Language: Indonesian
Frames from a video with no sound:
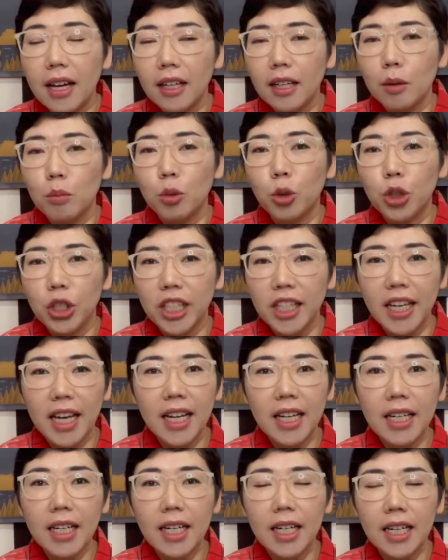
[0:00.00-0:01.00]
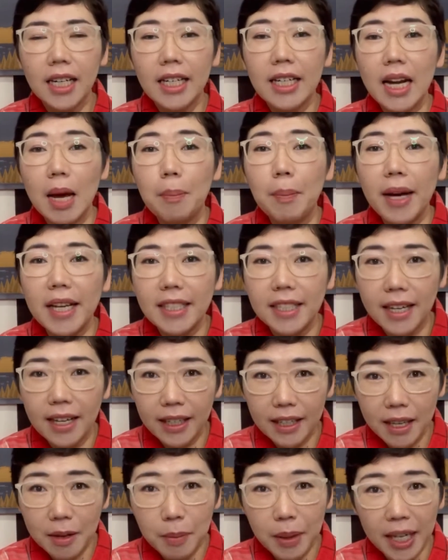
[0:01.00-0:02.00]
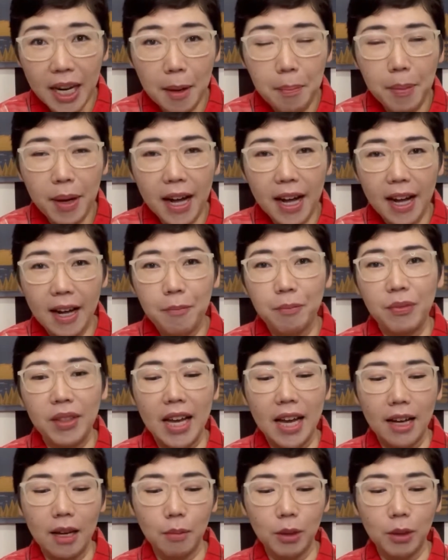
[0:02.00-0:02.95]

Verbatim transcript: kemudian kena pajaknya berapa nah